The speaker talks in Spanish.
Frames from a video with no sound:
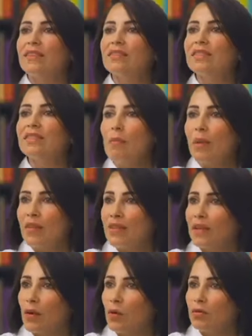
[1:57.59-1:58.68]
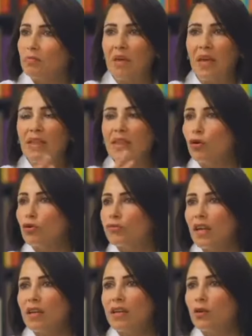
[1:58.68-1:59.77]
sistema de salud, médicos,
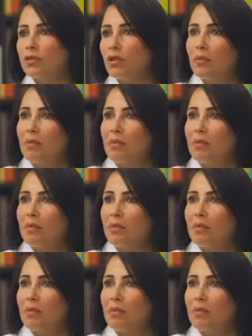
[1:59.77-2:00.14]
técnicos,